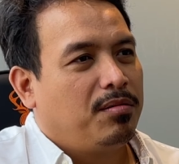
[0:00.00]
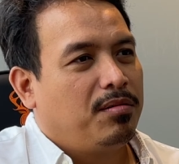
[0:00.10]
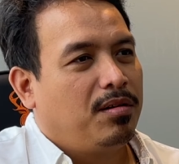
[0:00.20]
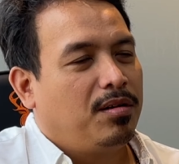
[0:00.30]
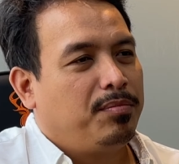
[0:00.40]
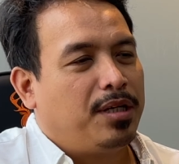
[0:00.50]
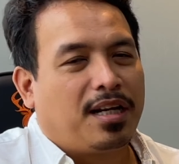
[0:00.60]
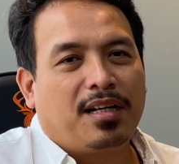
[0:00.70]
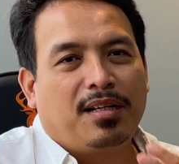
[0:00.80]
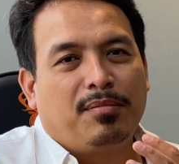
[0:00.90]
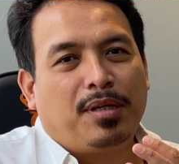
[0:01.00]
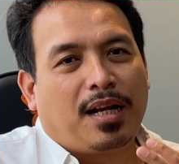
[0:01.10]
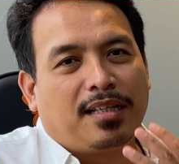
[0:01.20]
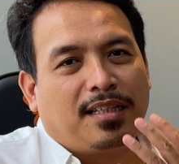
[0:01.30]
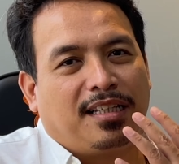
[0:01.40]
uh, biar biar
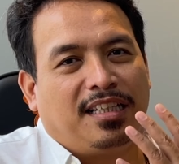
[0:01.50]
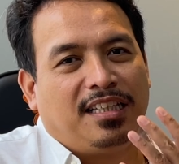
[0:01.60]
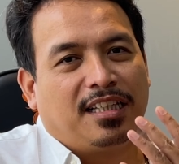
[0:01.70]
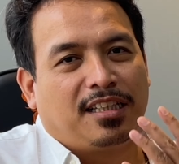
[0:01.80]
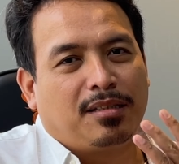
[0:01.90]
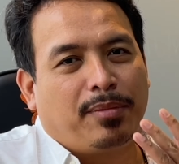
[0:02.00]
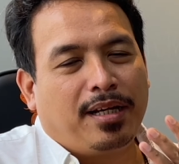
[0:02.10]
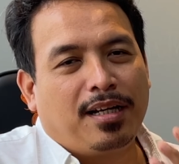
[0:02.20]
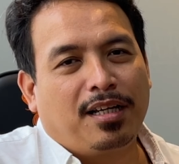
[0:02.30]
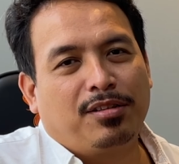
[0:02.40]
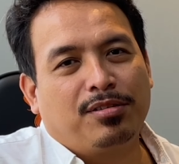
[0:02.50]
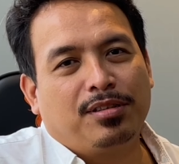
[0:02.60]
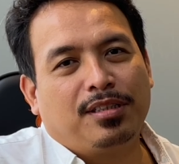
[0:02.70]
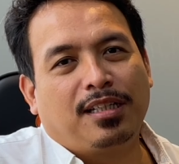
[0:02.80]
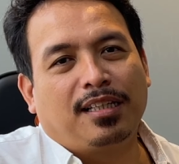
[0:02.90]
rasa giginya tetap enak itu
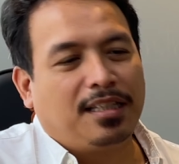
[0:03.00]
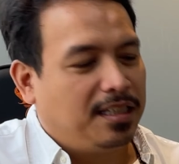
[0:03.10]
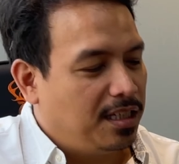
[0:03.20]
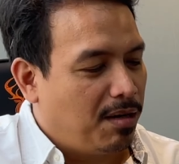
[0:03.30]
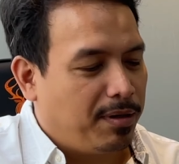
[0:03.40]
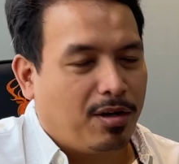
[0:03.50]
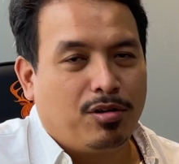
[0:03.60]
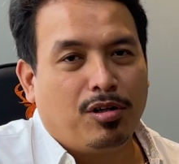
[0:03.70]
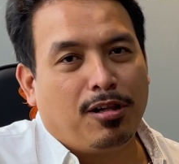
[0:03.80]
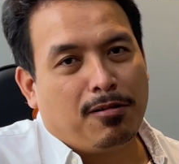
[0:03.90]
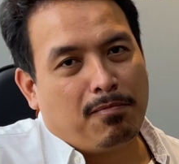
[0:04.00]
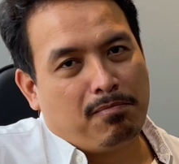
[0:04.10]
sikat giginya nggak pakai odol.